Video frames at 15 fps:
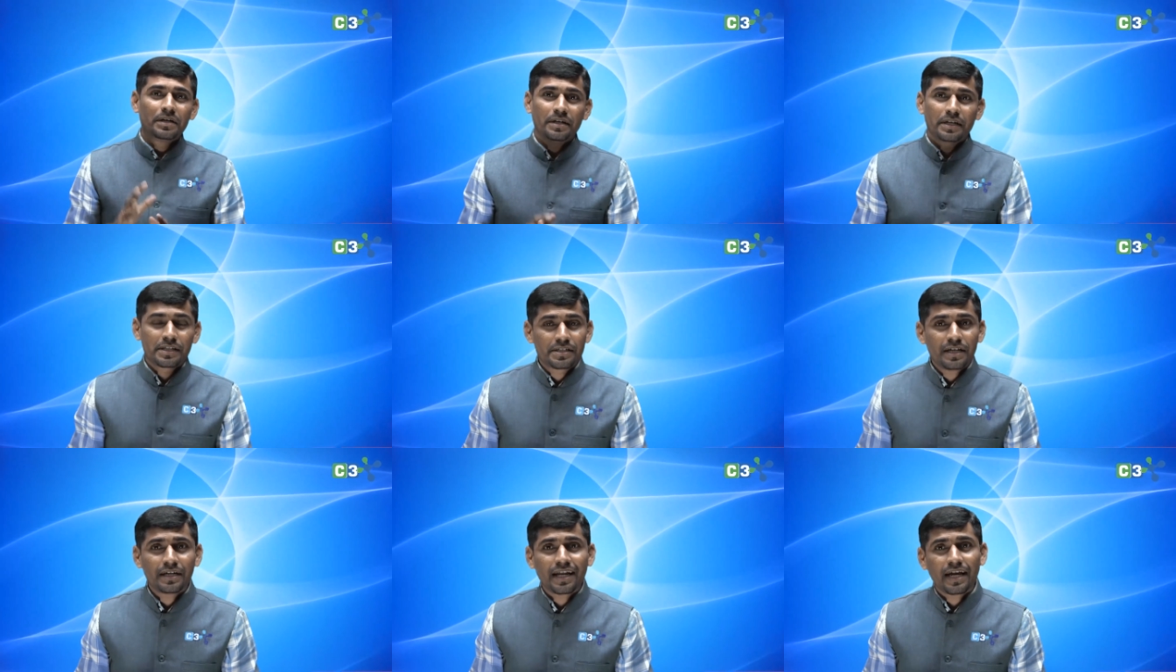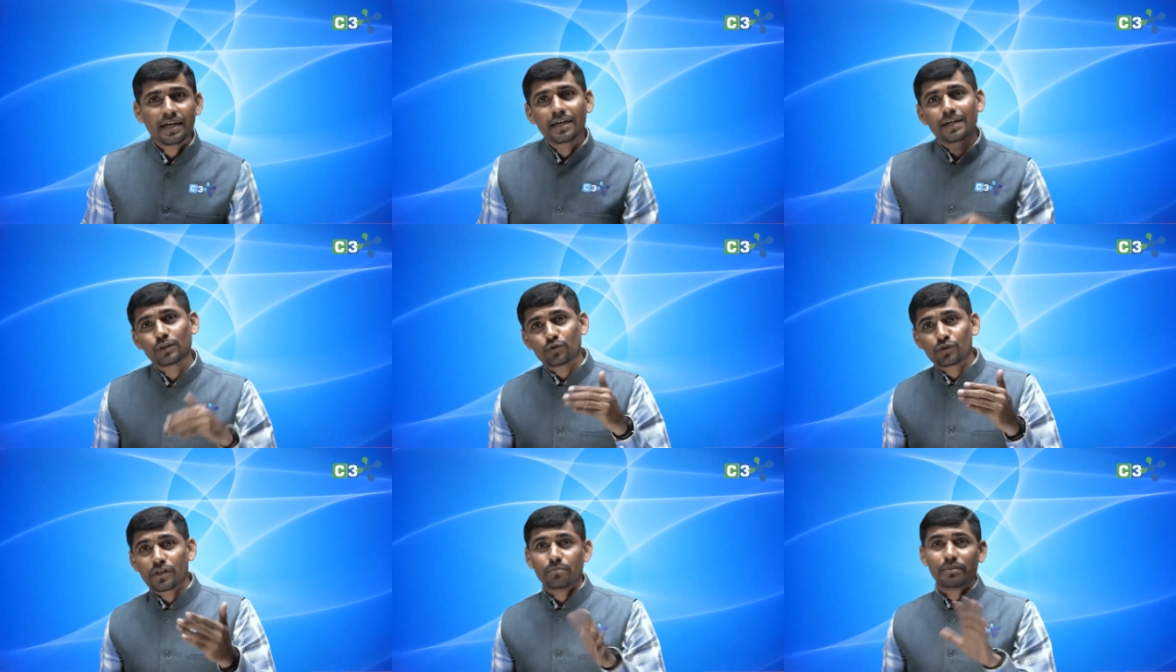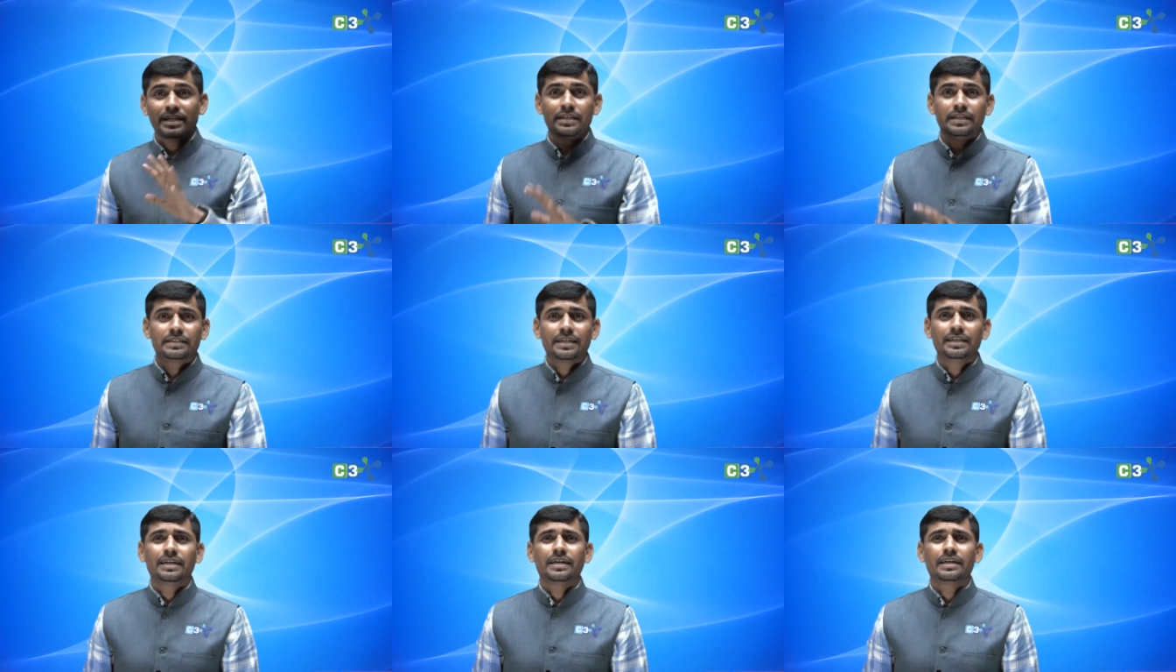रिजल्ट आएगा तो उसके बाद
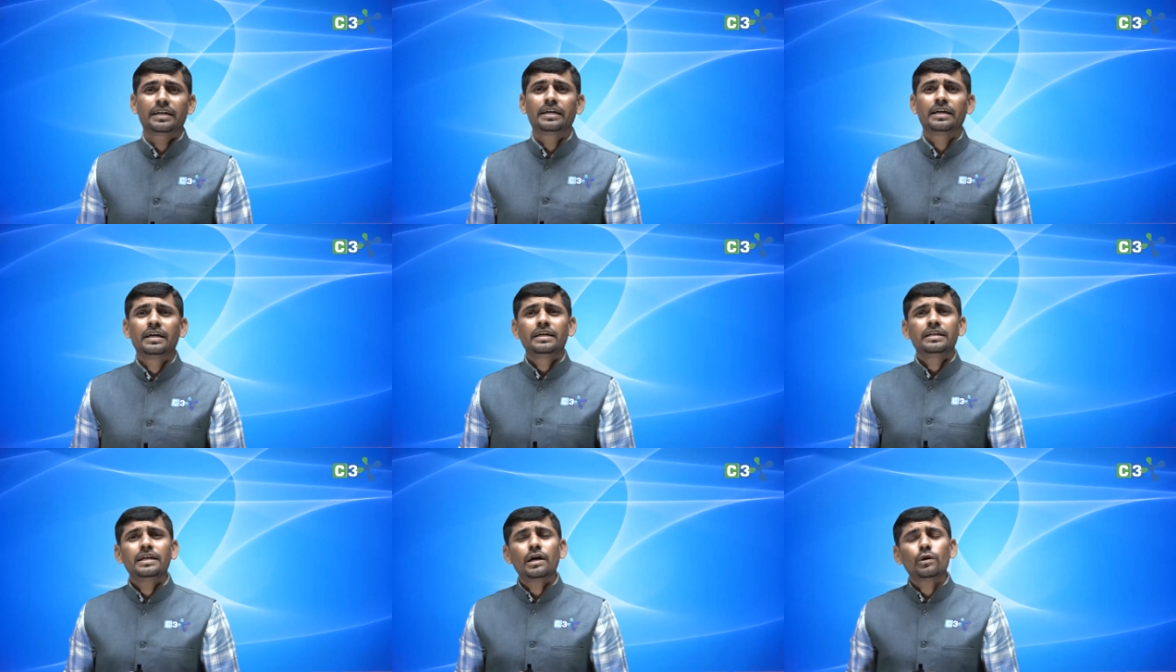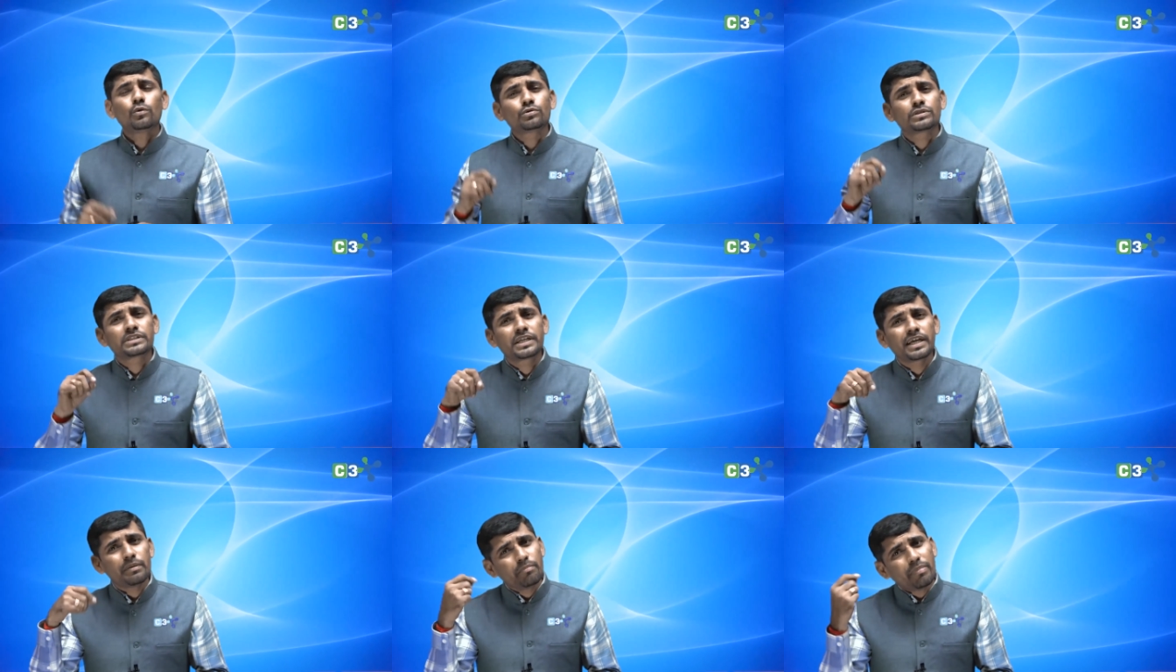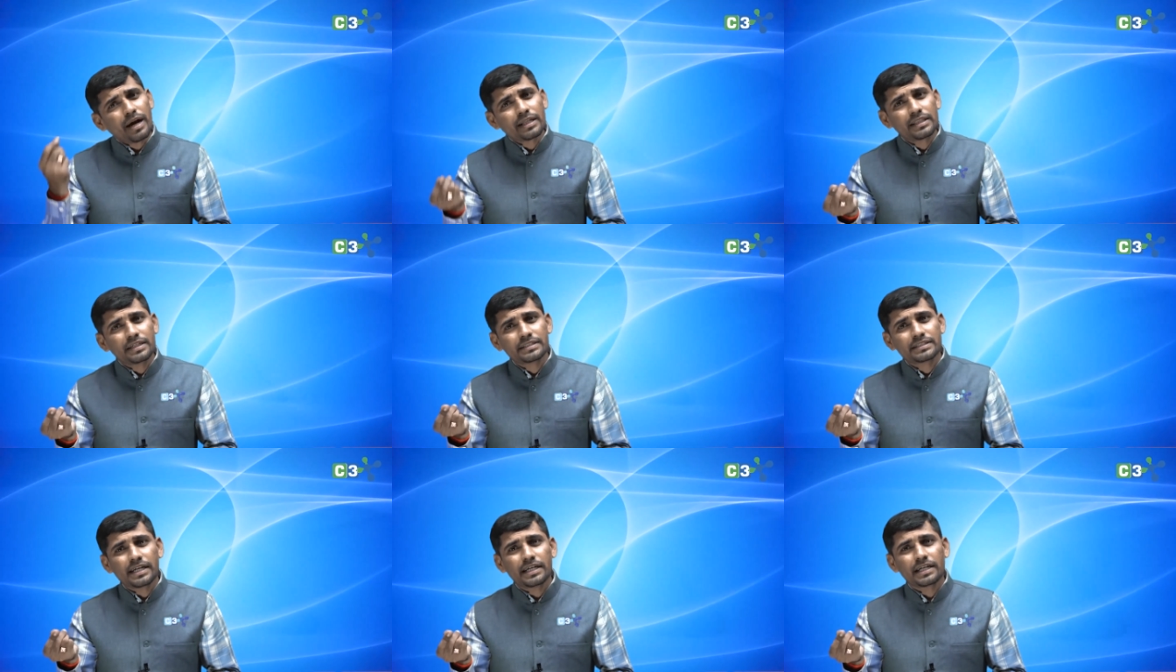डिसाइड करेंगे यार उसके बाद
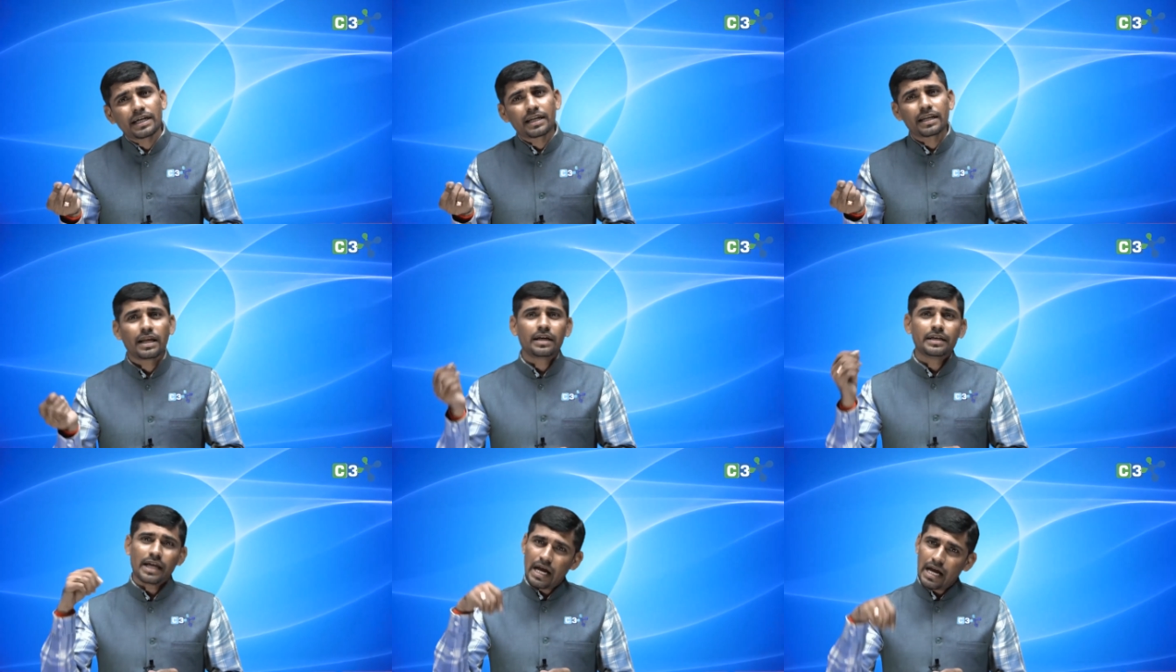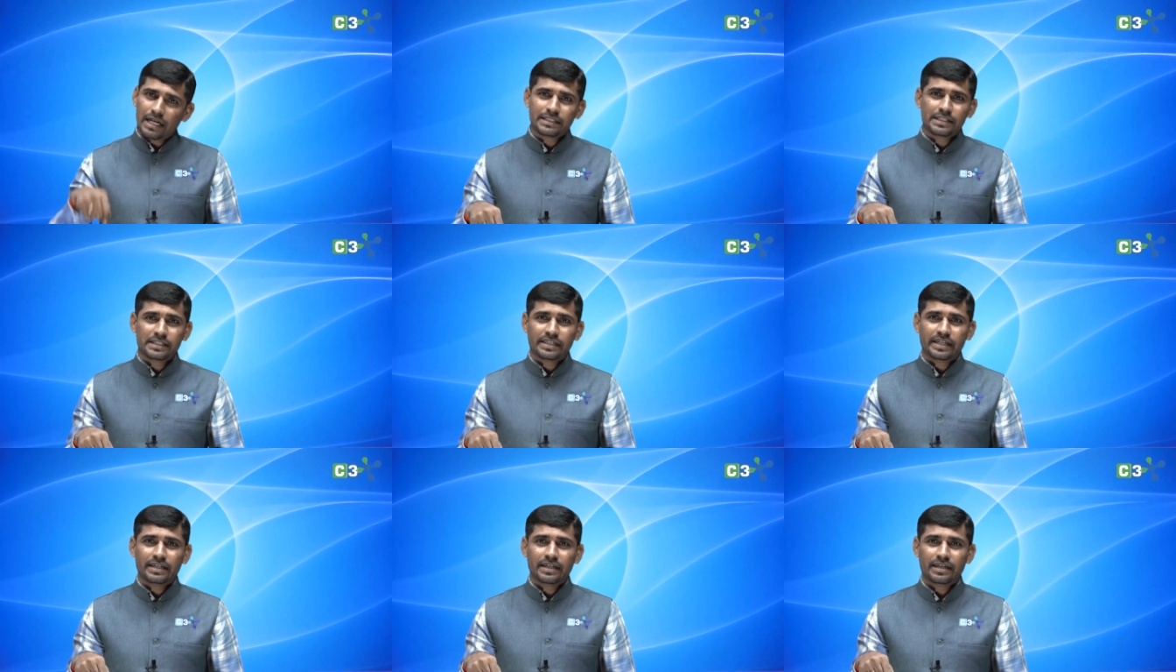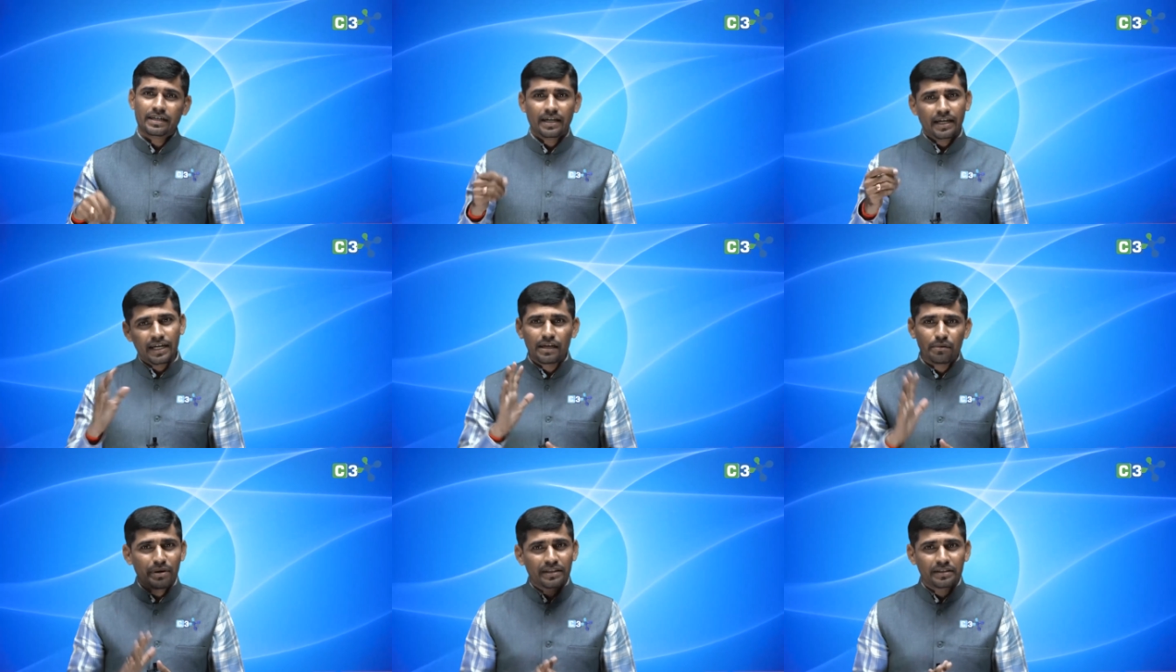डिसाइड करना या आज डिसाइड करना एक
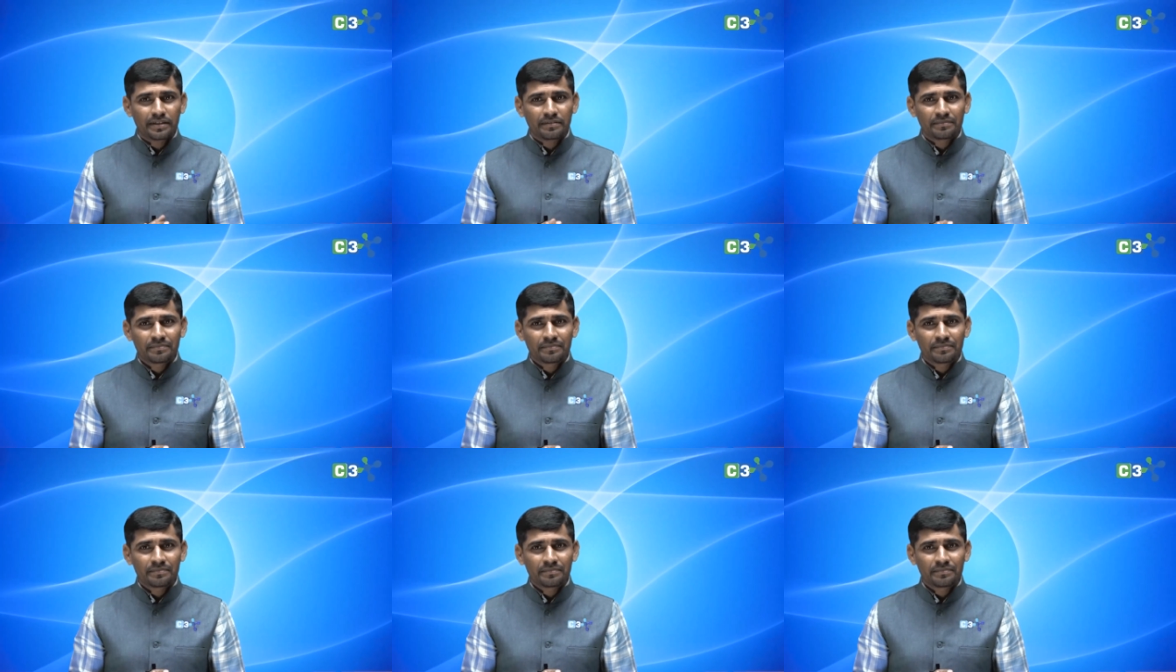ही बात है